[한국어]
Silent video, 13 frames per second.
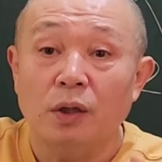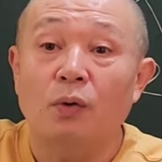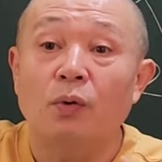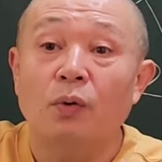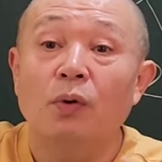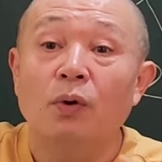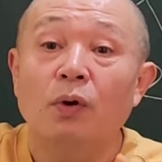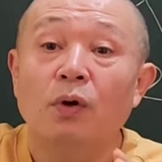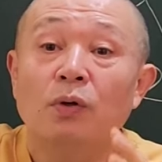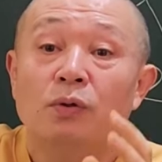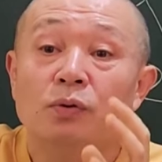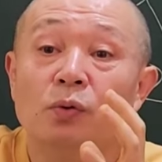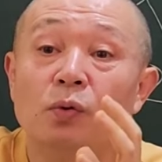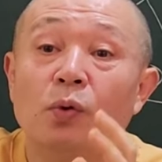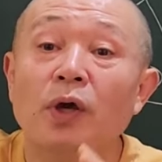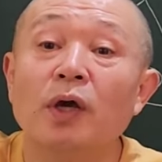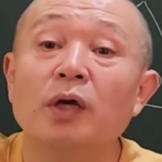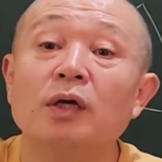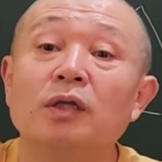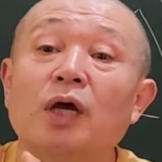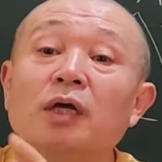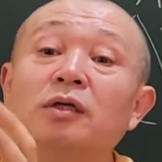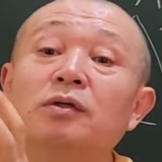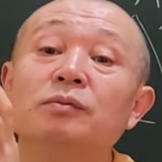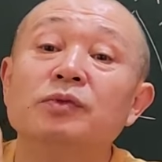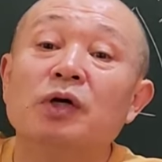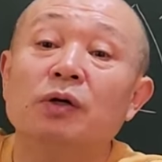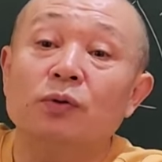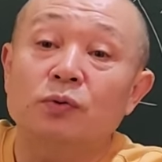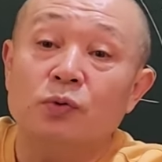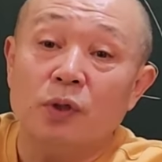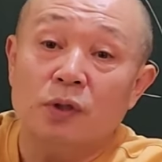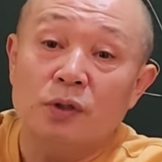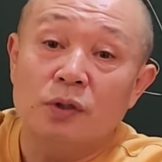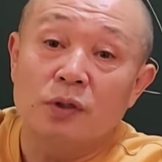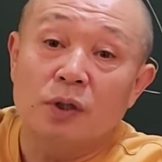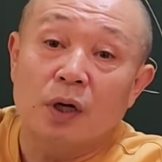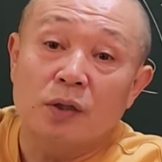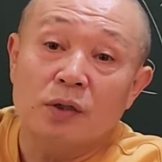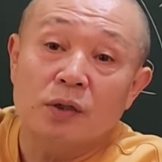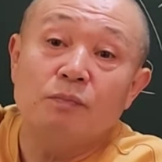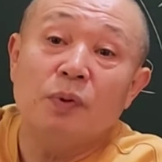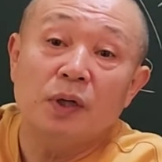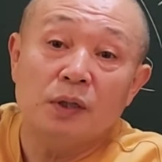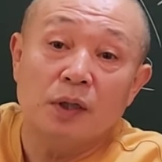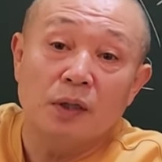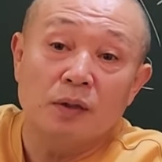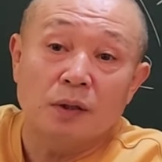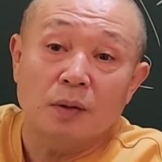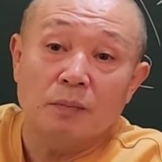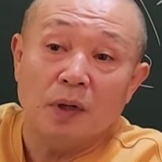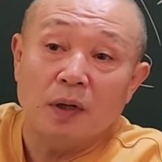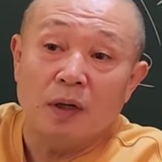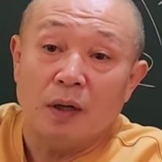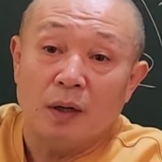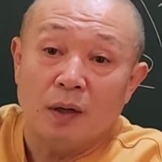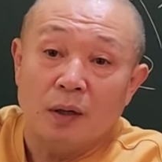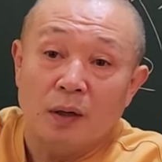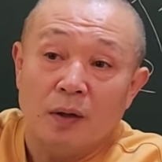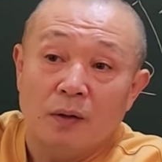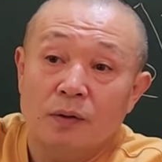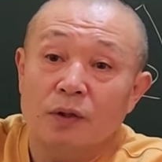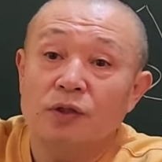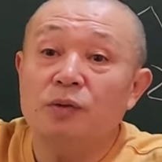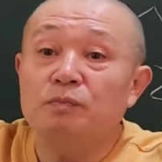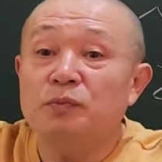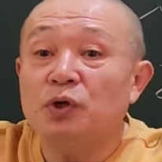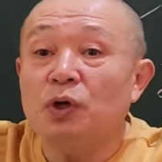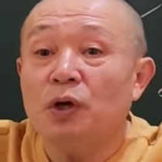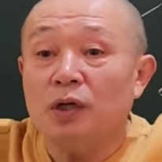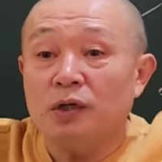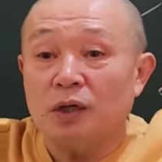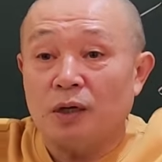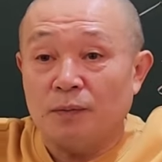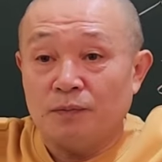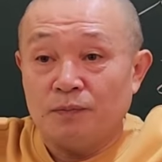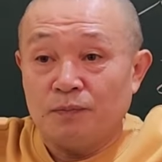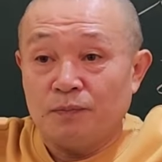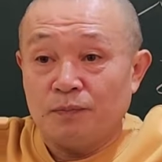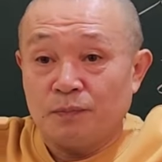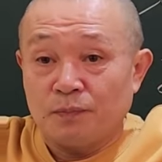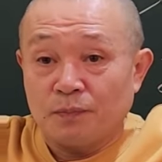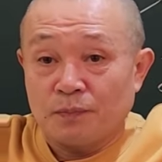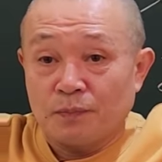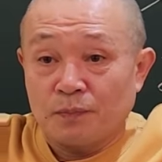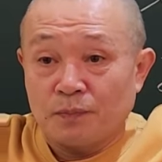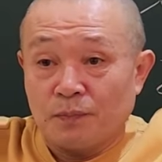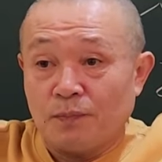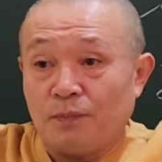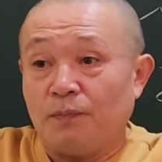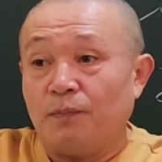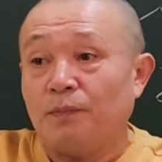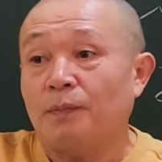되고 그 우행이 다시 음량으로 쪼개지니까 십행이 되는 거란 말이야. 그게 십천간이야. 음.